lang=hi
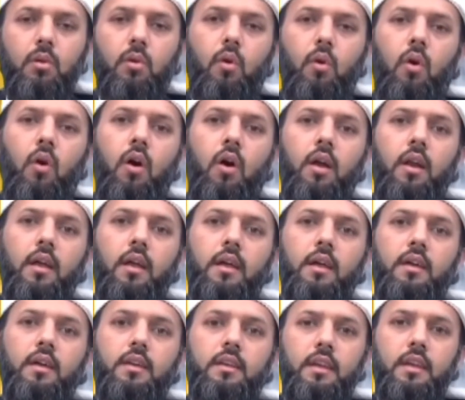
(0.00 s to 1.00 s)
और
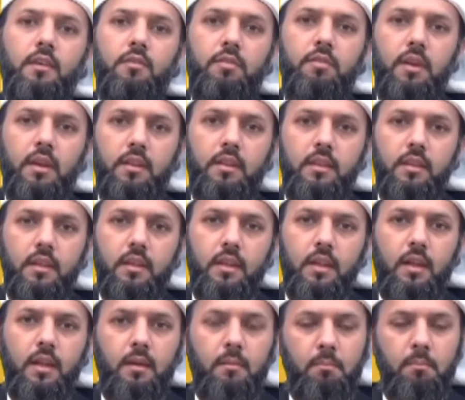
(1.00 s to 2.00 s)
ये वर्द
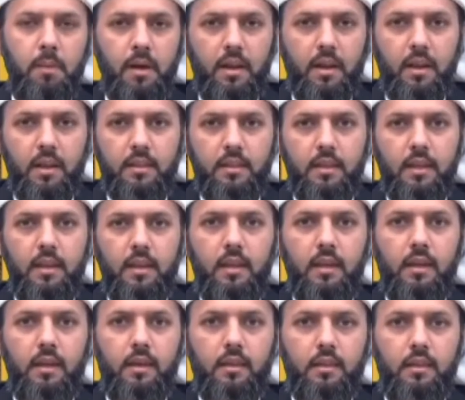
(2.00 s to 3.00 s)
बरकत के लिए
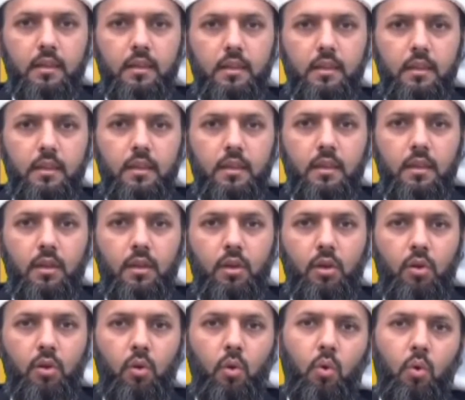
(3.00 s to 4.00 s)
करते
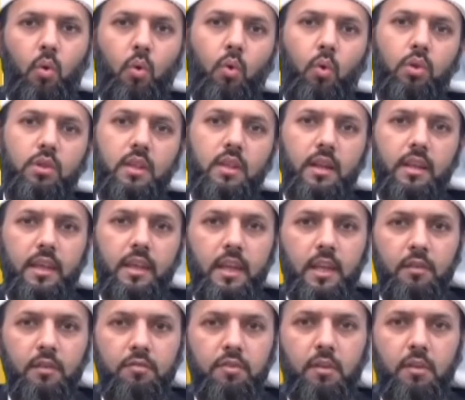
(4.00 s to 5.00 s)
थे लोगों को
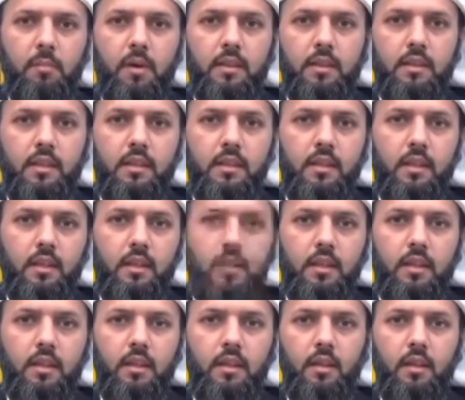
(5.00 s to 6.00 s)
तलकिन फरमाते थे
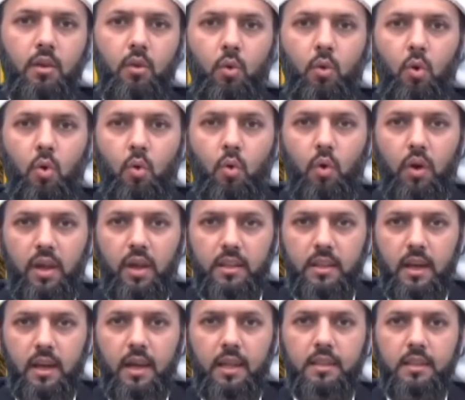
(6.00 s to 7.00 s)
लोगों को
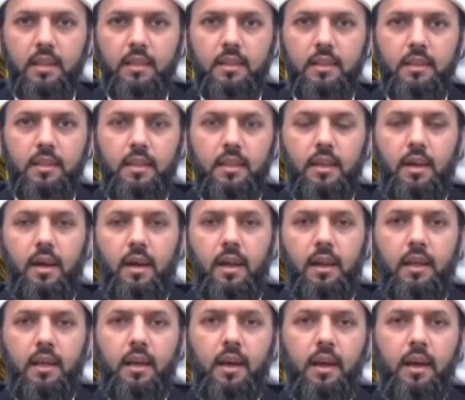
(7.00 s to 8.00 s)
हिदायत देते थे
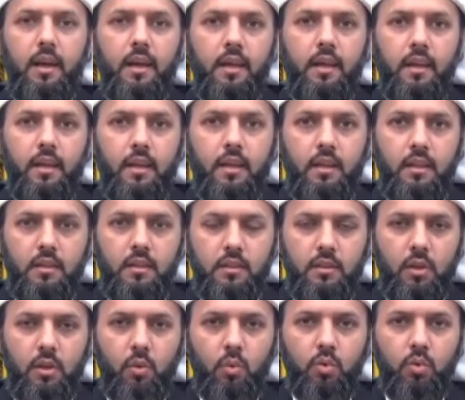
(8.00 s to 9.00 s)

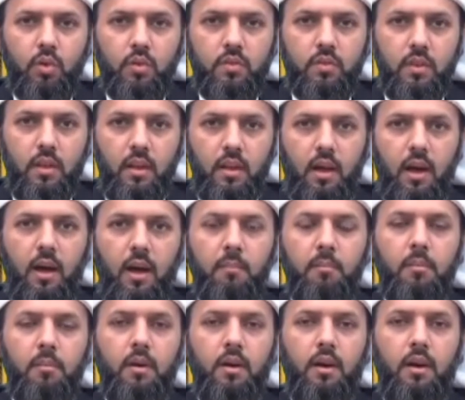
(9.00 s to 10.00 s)
हल्का सलाम
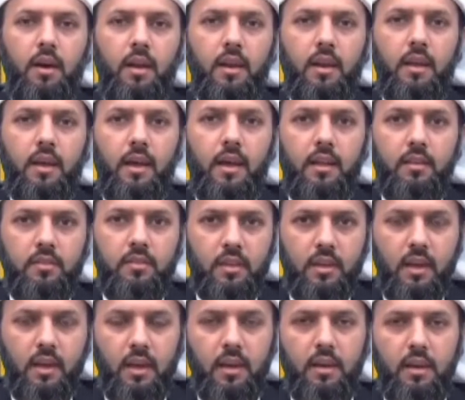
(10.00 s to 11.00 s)
हल्का
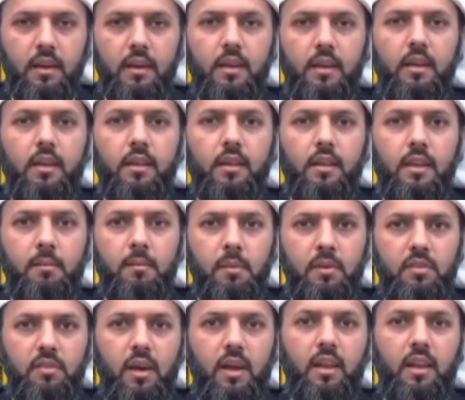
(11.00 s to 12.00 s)
ज़िक्र की
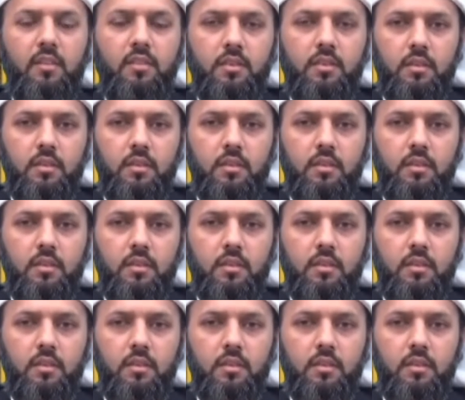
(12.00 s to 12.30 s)
मजालस